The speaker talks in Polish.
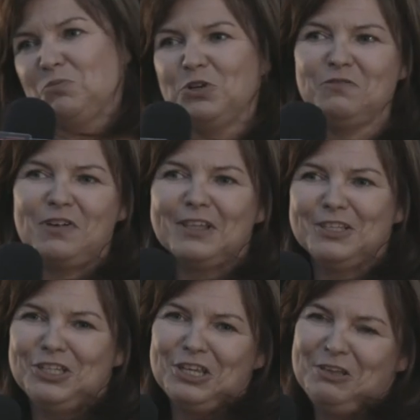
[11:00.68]

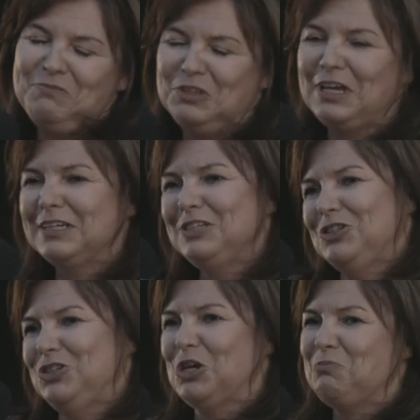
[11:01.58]
Prywatnie, jak
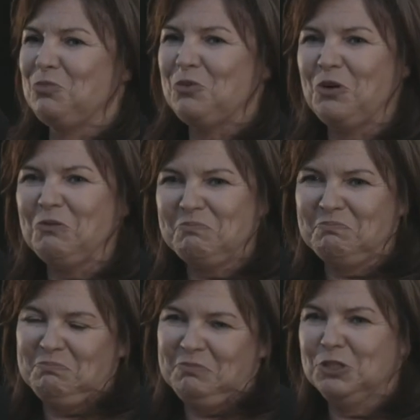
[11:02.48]
jest ciepło,
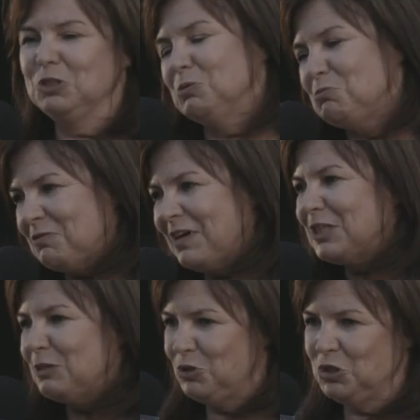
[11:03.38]
gdybym
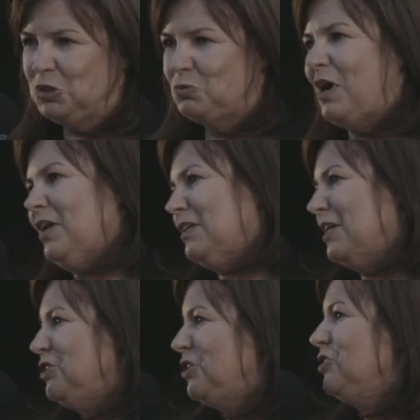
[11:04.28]
prywatnie przyszła
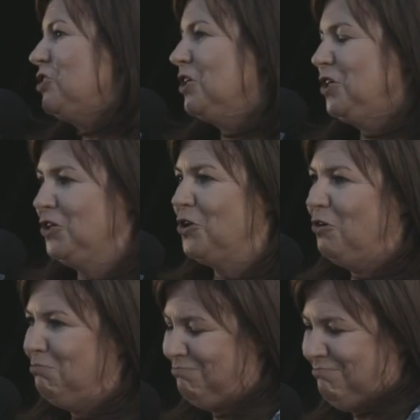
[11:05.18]
na dzisiejsze
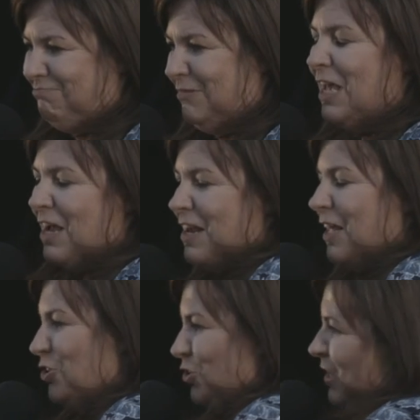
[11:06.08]
kino
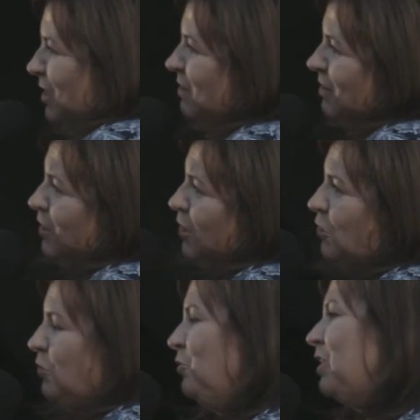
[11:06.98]
letnie,
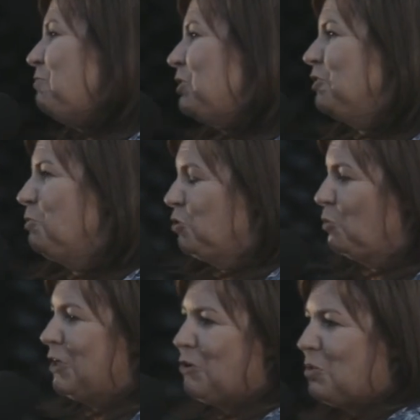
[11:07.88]
to
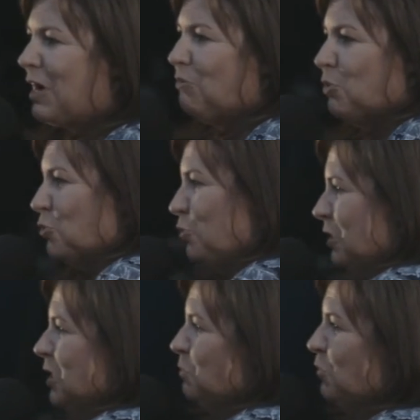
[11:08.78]
najprawdopodobniej ubrałabym
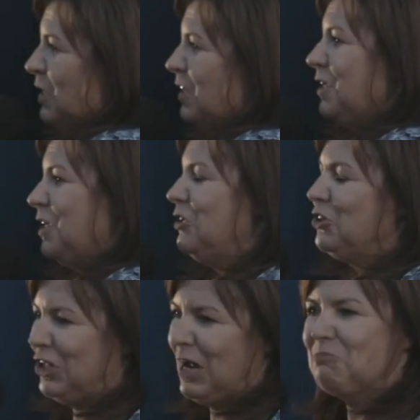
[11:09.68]
krótkie spodenki,
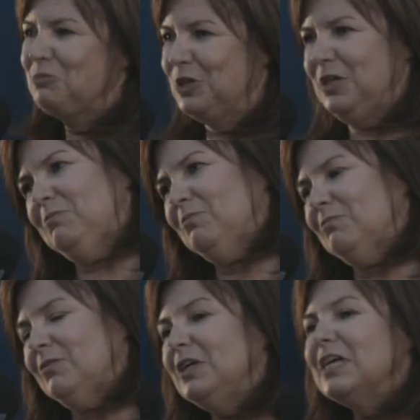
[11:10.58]
trampki
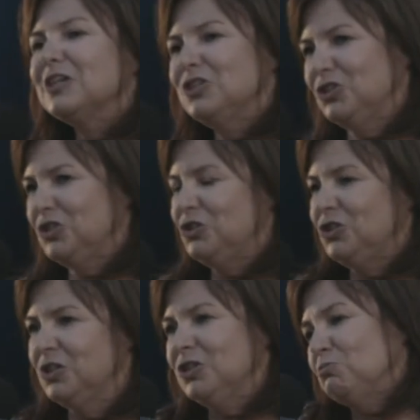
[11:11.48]
i jakiś
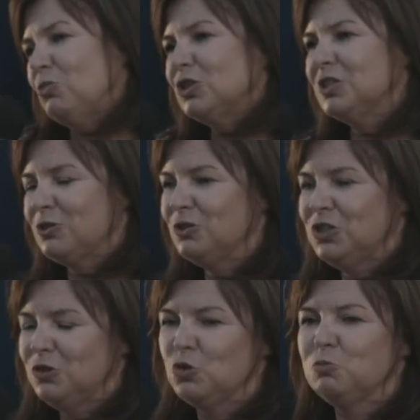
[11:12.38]
t-shirt, może
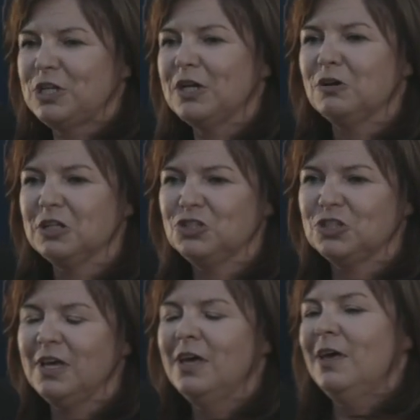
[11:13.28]
coś grubszego
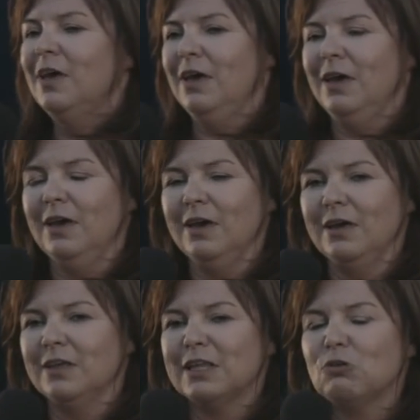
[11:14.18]
jeszcze e,